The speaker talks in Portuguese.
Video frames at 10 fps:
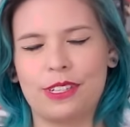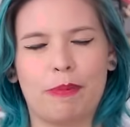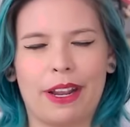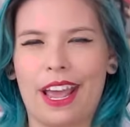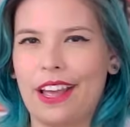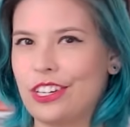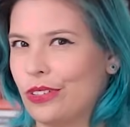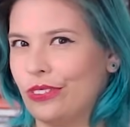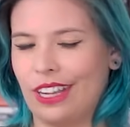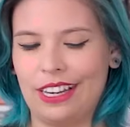com
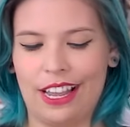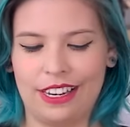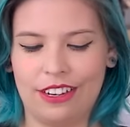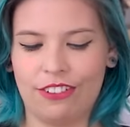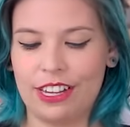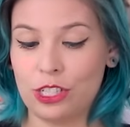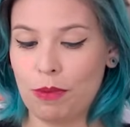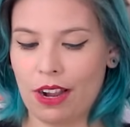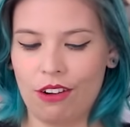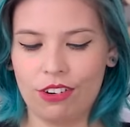espaguete, com talharim, faz com
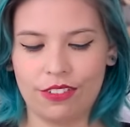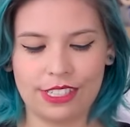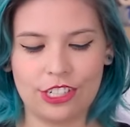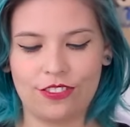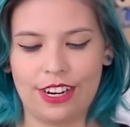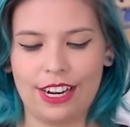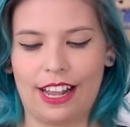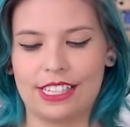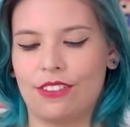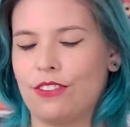o macarrão que você tiver em
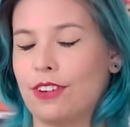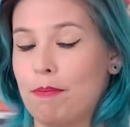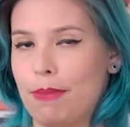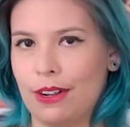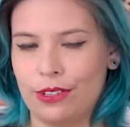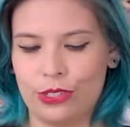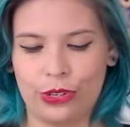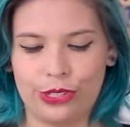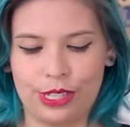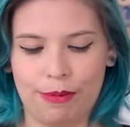casa, vai ficar bem gostoso